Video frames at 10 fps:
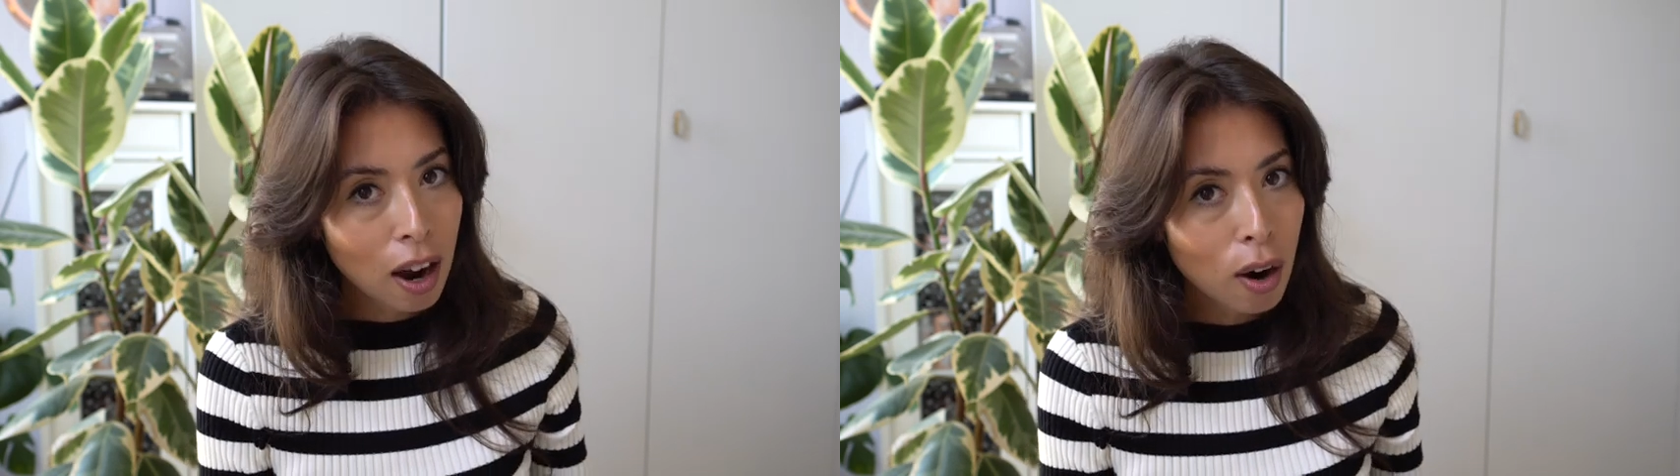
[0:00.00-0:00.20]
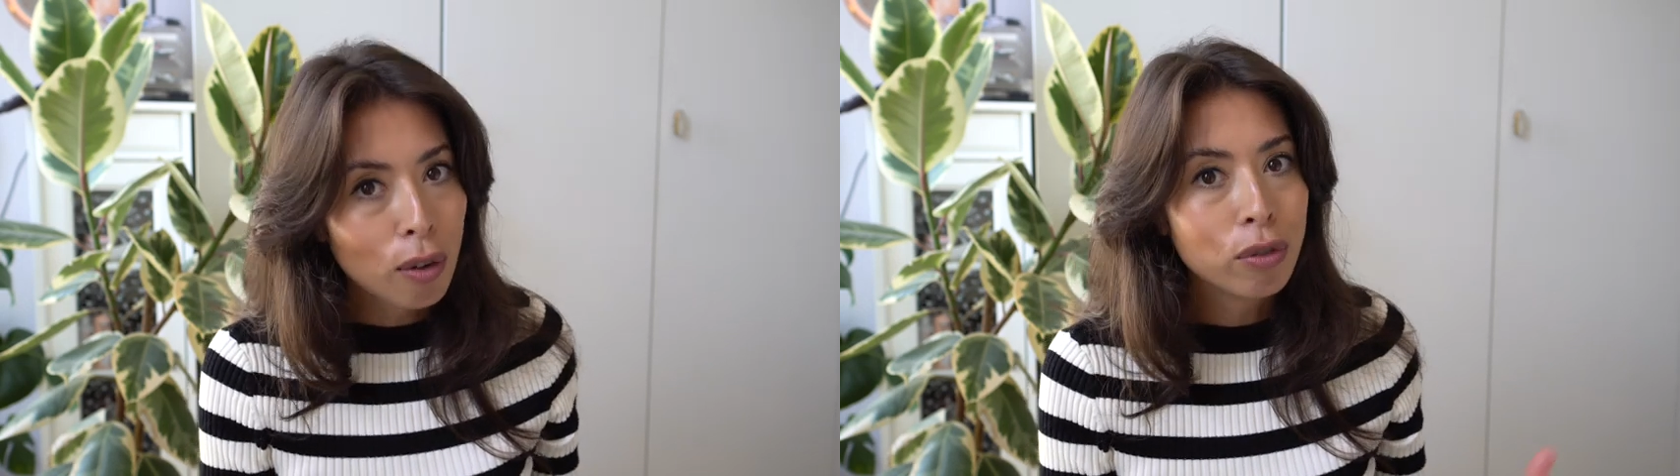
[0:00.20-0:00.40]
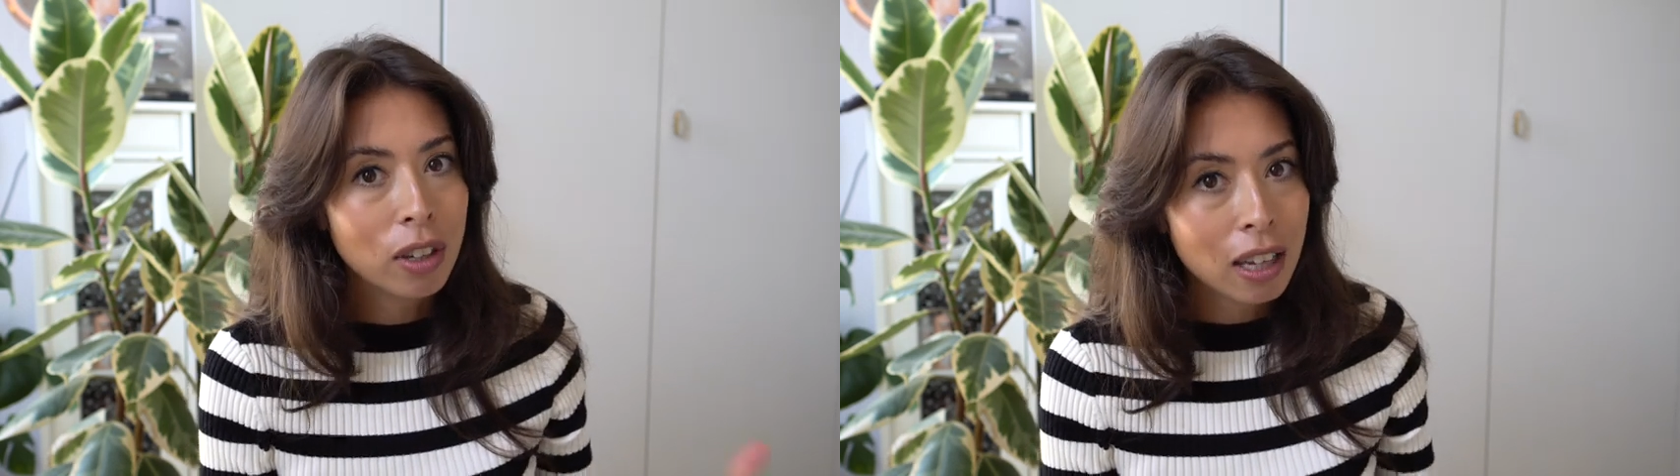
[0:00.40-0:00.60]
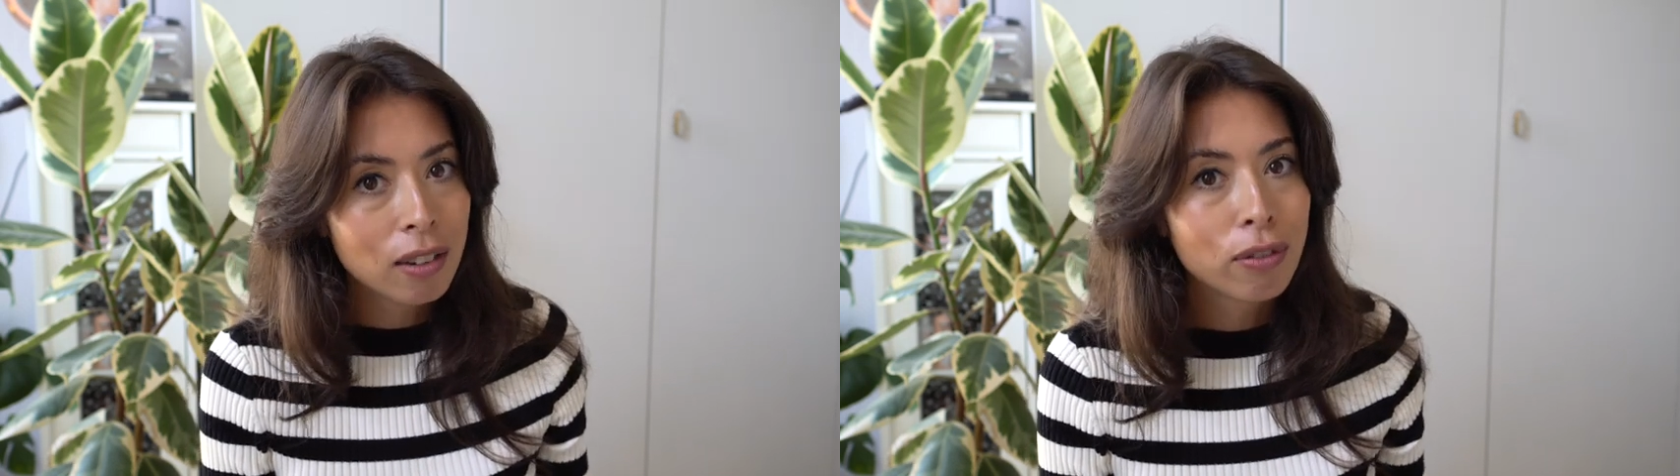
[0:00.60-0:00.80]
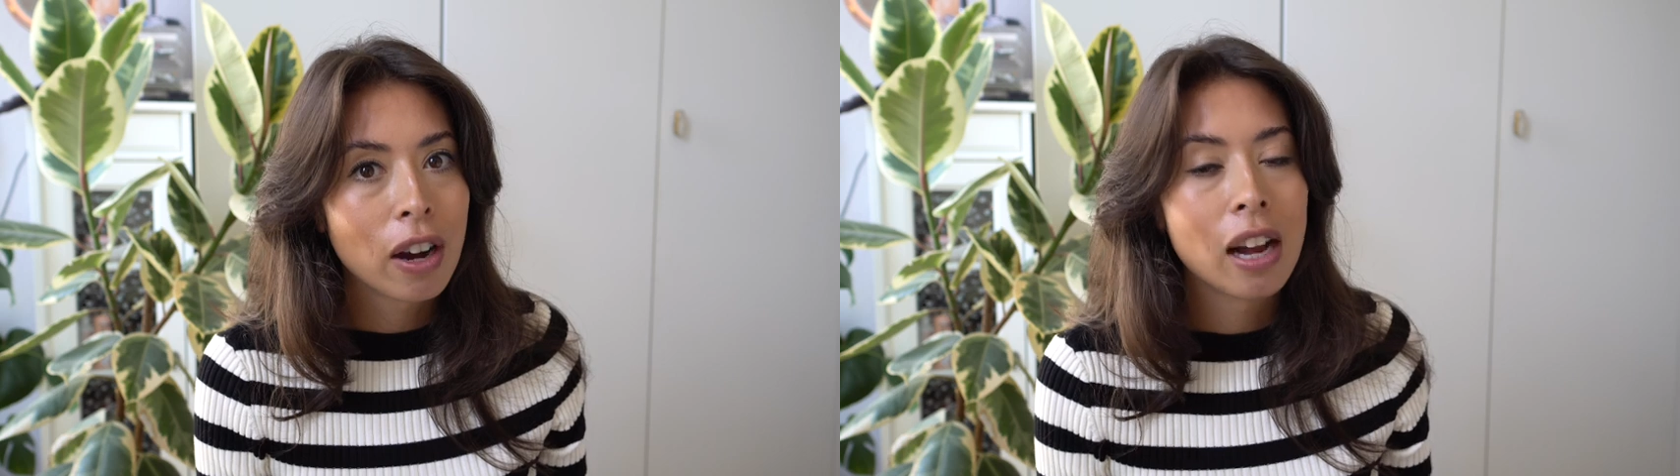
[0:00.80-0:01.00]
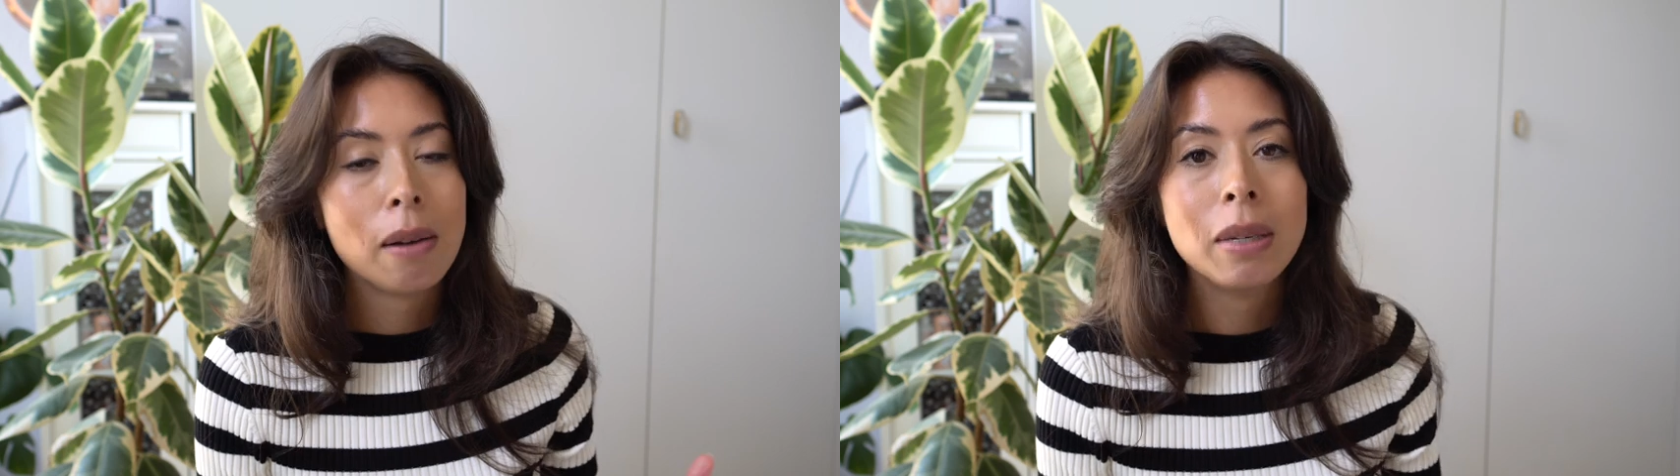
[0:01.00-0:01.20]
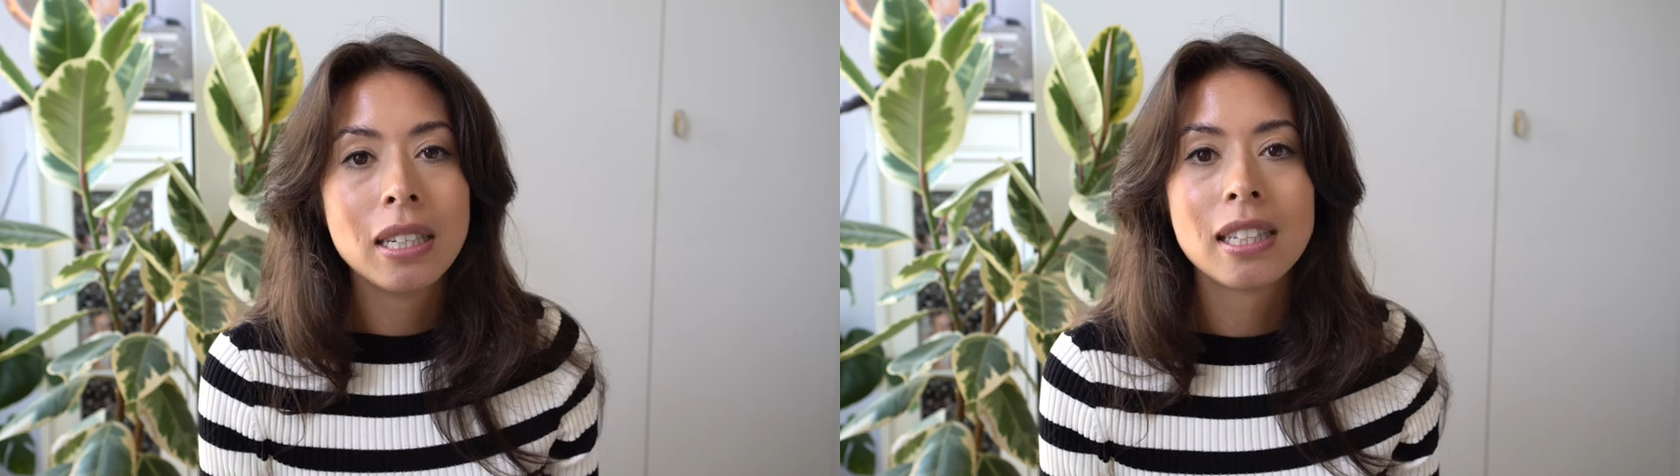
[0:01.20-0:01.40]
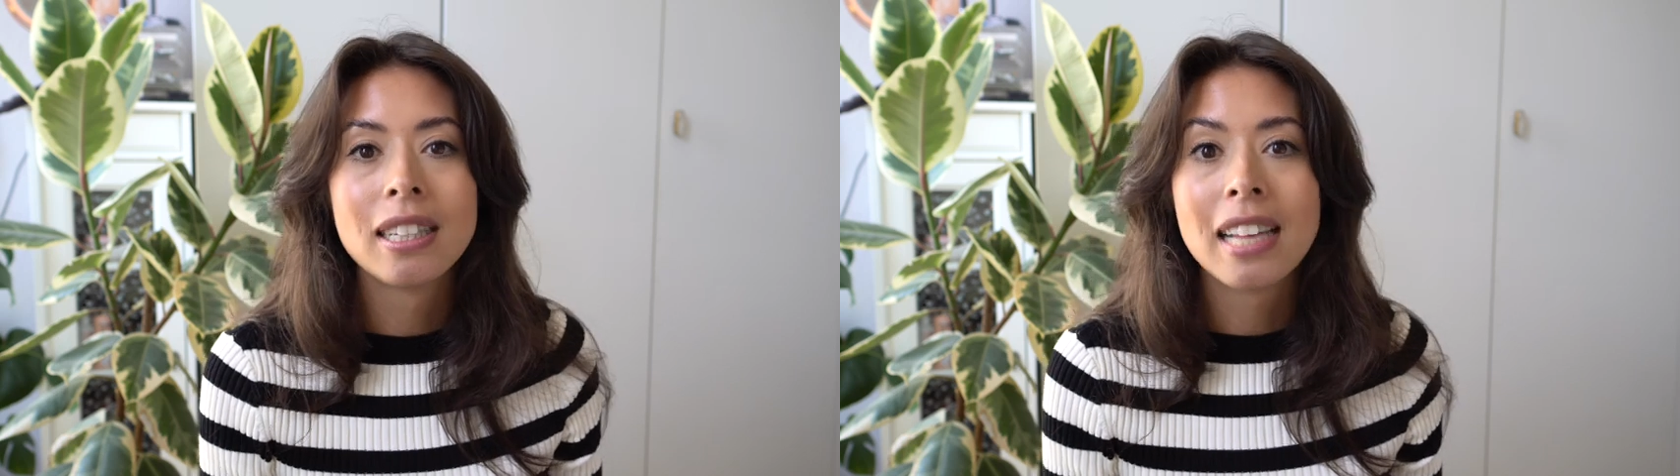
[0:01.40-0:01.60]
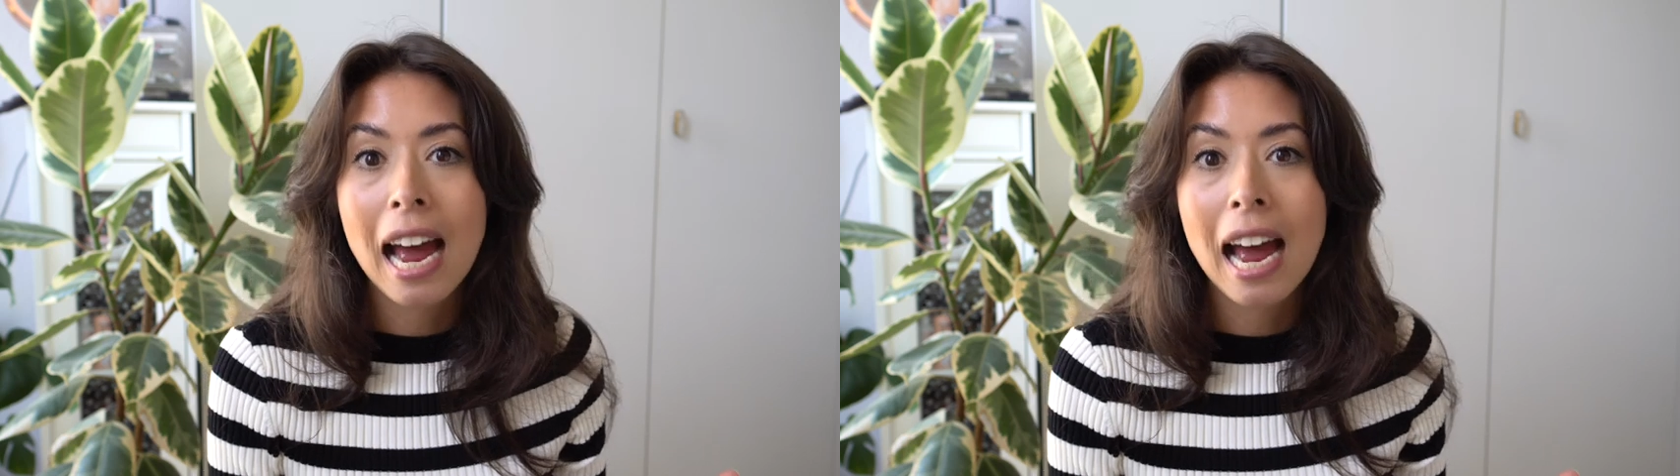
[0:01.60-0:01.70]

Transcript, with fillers: auf jeden Fall mindestens